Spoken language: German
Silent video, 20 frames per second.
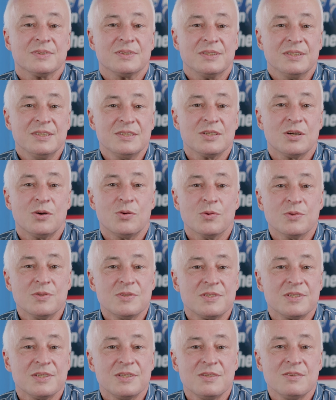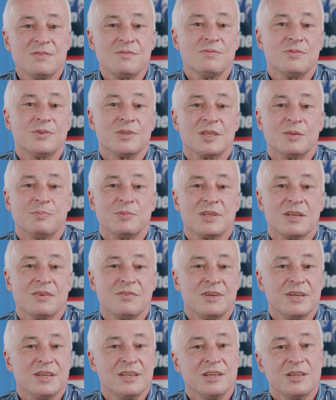Dieser Unsinn wird ja
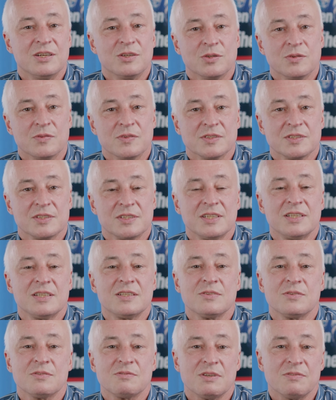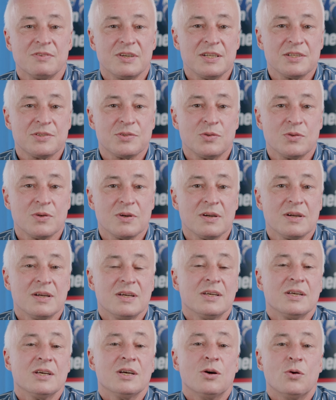mittlerweile an Universitäten und Verwaltungen
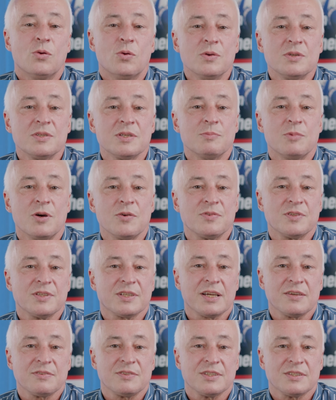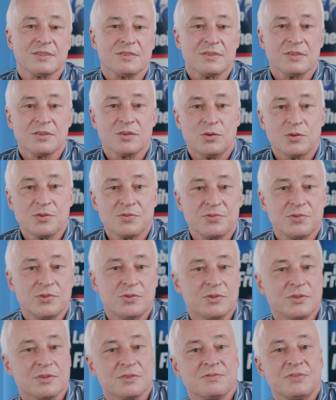und im öffentlich-rechtlichen
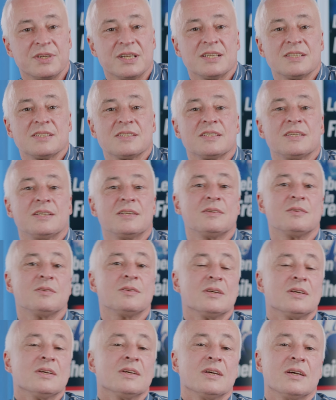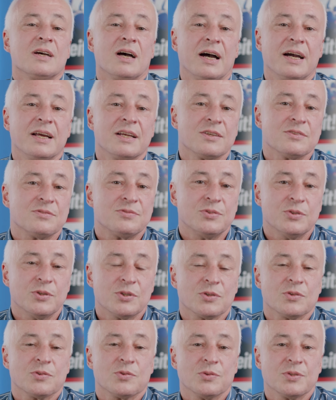Rundfunk und Fernsehen
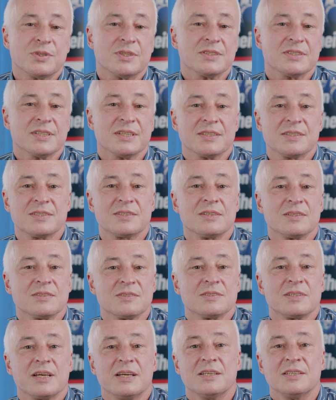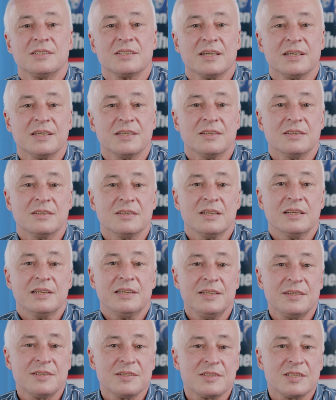eingeführt und durchgesetzt. Das ist eigentlich ein
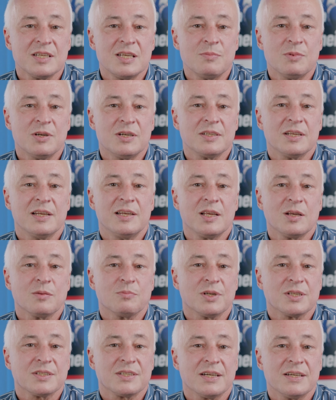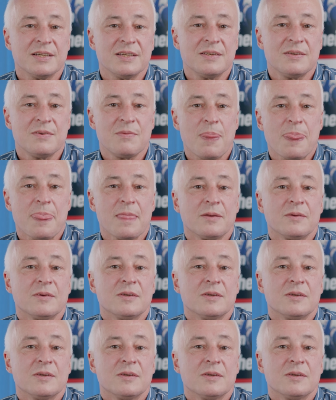Elitenthema der linken Parteien